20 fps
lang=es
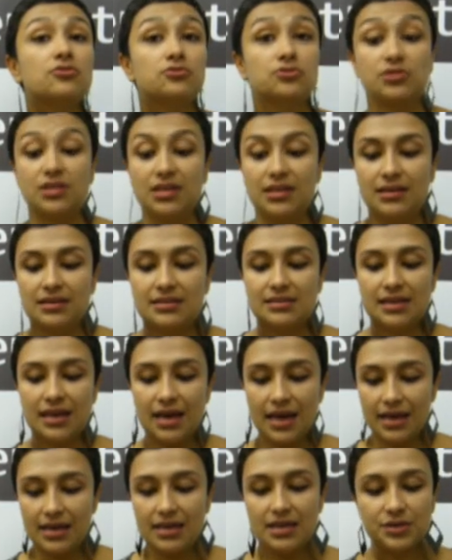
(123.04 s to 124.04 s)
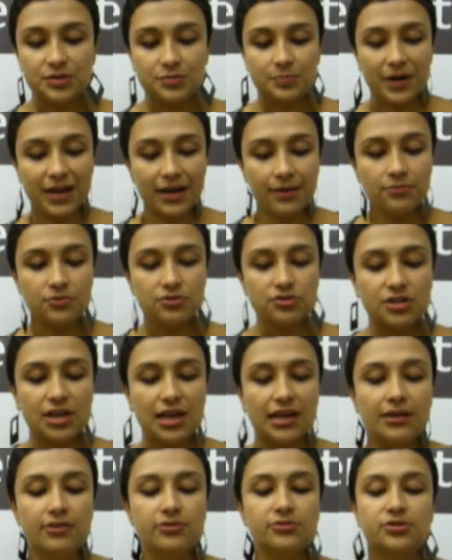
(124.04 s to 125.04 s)
a ustedes, y esperamos
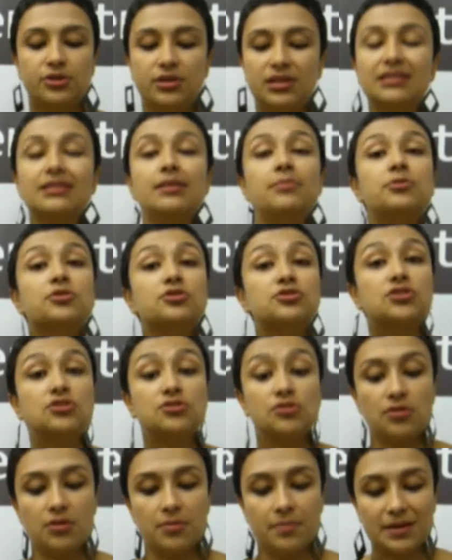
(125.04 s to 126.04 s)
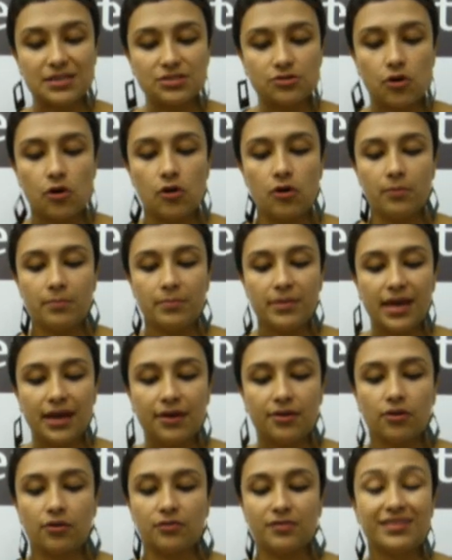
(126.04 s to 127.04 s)
que el ilusionante proceso de paz
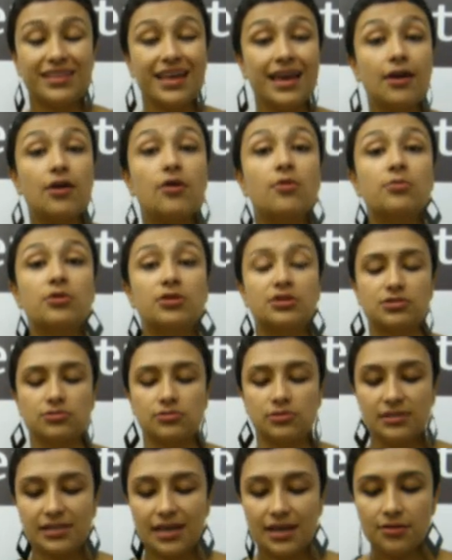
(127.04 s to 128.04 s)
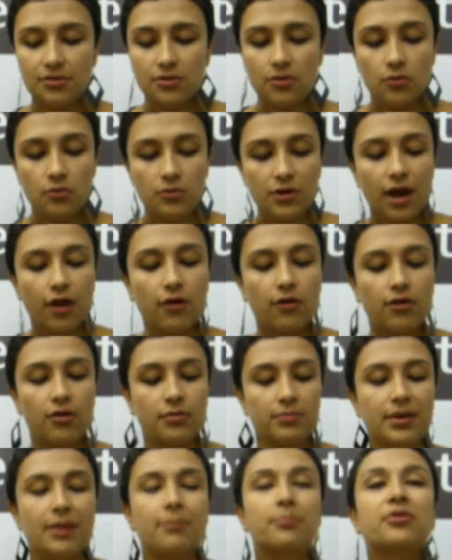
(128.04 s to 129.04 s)
colombiano dé como resultado una
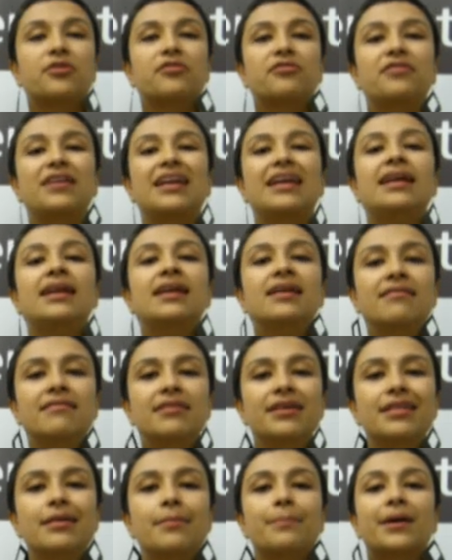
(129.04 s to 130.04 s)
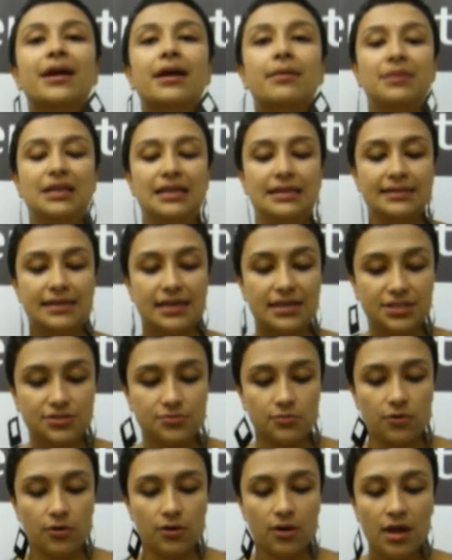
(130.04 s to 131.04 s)
Colombia por fin libre de
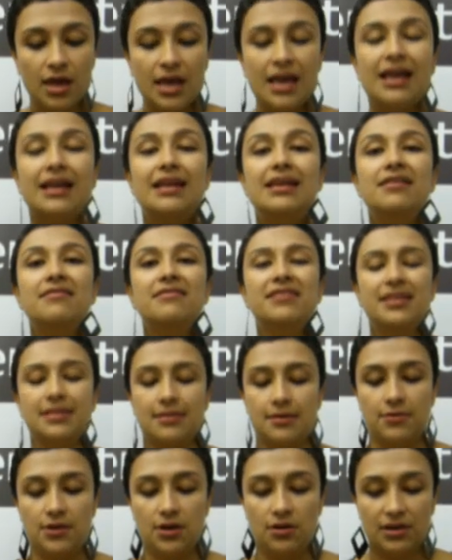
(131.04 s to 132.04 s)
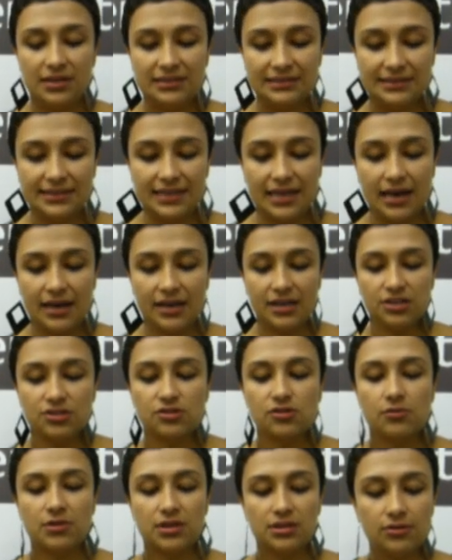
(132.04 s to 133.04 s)
paramilitarismo, libre de violencia y
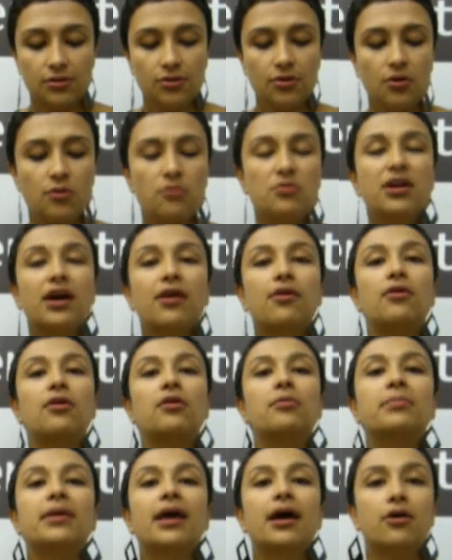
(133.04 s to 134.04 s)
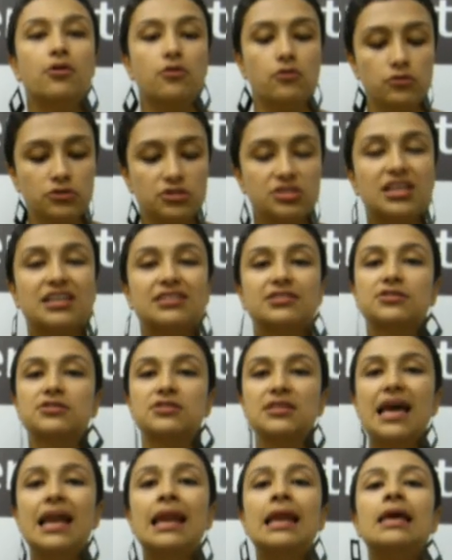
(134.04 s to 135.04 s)
sobre todo una Colombia justa,
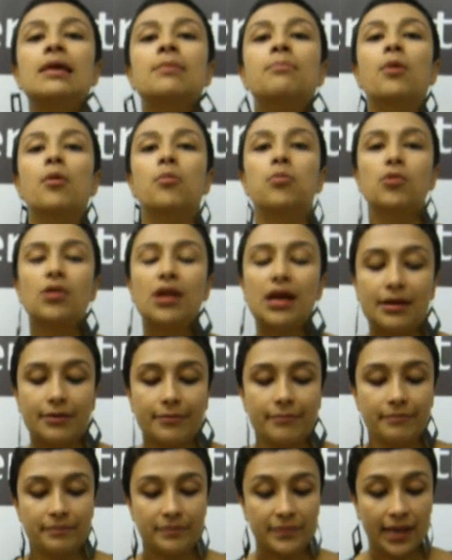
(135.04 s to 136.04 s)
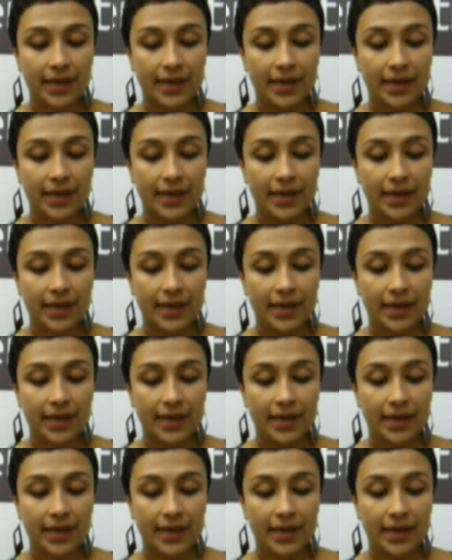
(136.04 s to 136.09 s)
social y popular.